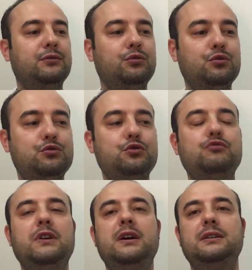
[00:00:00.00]
huzur
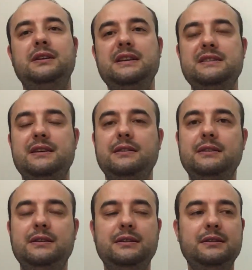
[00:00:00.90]
var,
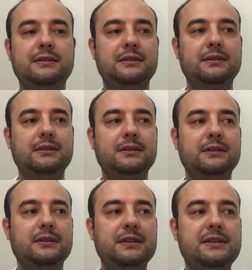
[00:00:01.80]
insanların e,
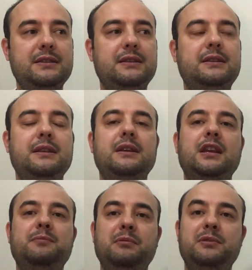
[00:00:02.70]

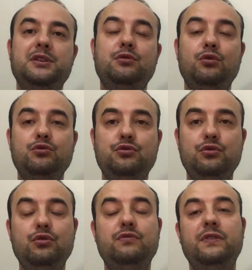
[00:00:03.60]
istediklerini yapabilecek
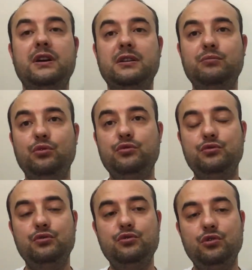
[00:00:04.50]
özgürlük. Fakat bu
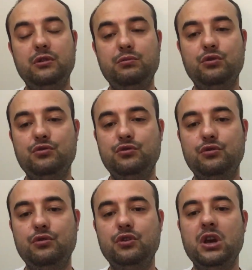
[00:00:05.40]
özgürlük şöyle bir
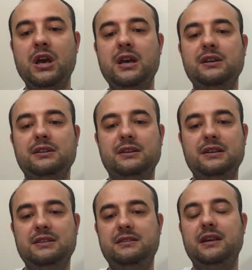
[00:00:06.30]
özgürlük.
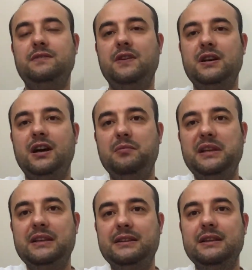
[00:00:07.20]
İstidat ve
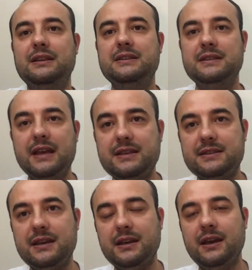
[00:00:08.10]
kabiliyetleriniz
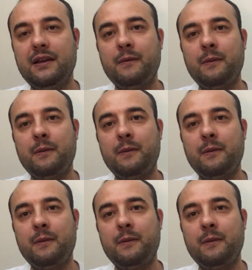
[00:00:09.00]
neyse